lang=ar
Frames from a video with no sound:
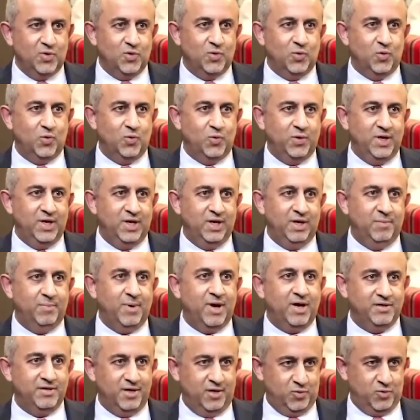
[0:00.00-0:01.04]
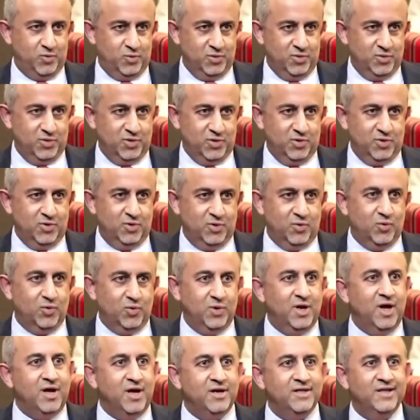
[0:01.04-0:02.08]
وبحضره
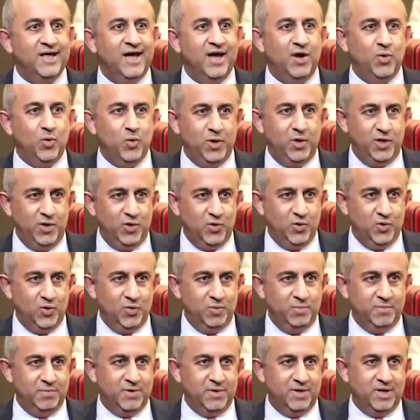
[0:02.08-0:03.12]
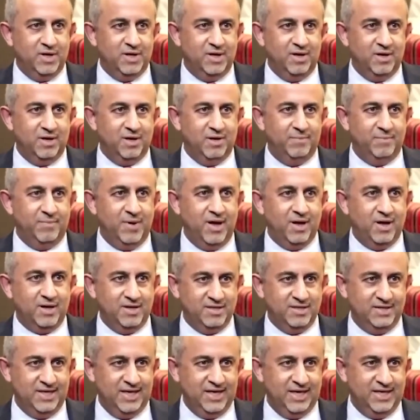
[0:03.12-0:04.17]
والنهارده اول يوم آه،
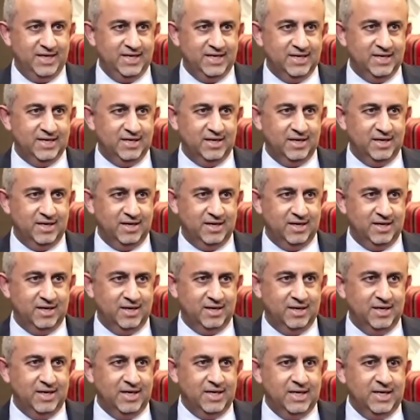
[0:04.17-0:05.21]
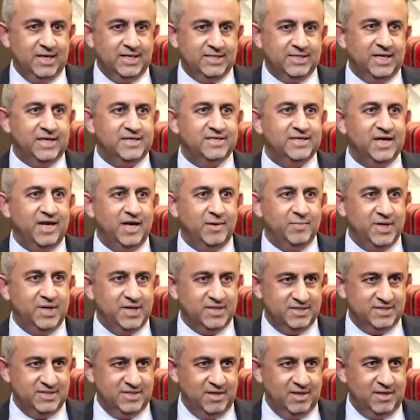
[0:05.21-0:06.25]
بعقد يعني آه، سلسله من
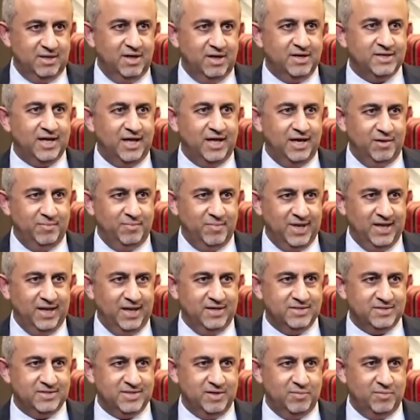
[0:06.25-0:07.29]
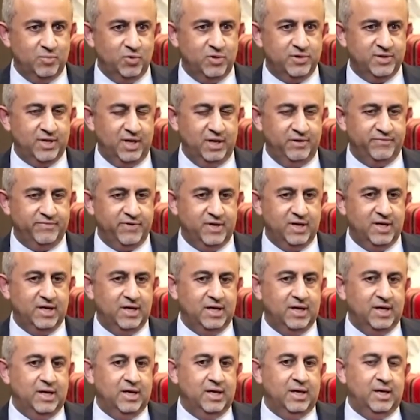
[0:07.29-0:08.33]
الزيارات على المجالس المختلفه.
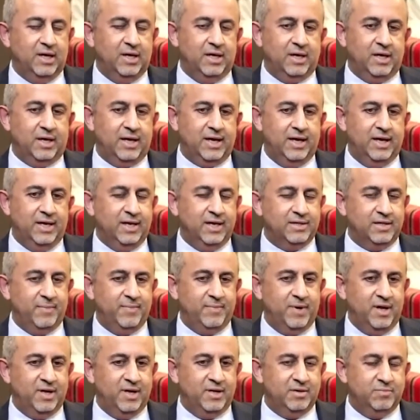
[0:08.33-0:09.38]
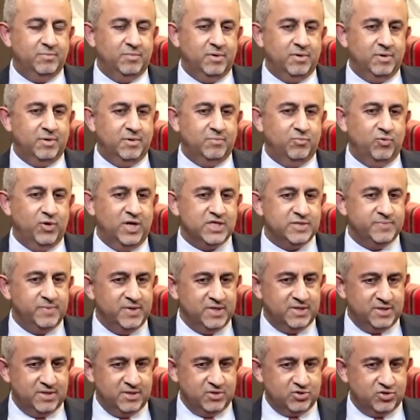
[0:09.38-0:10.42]
الحقيقه طبعا بمناسبه
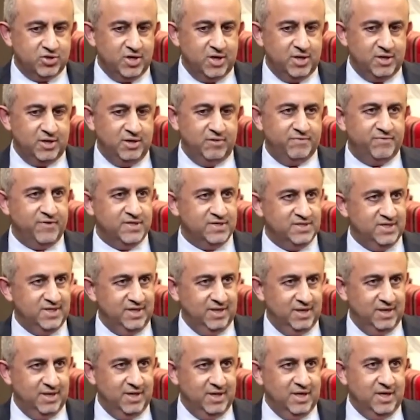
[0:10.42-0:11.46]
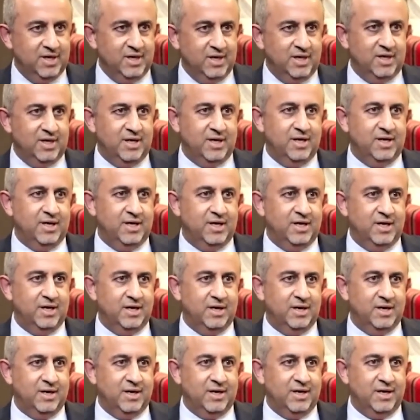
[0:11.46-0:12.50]
الشهر الفضيل
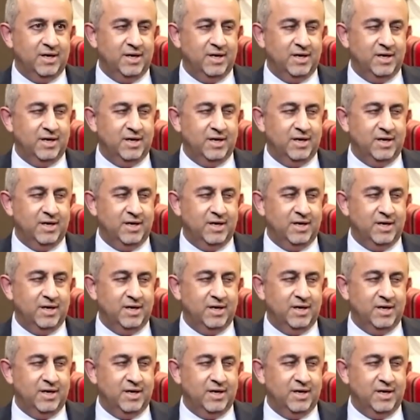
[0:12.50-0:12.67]
آه،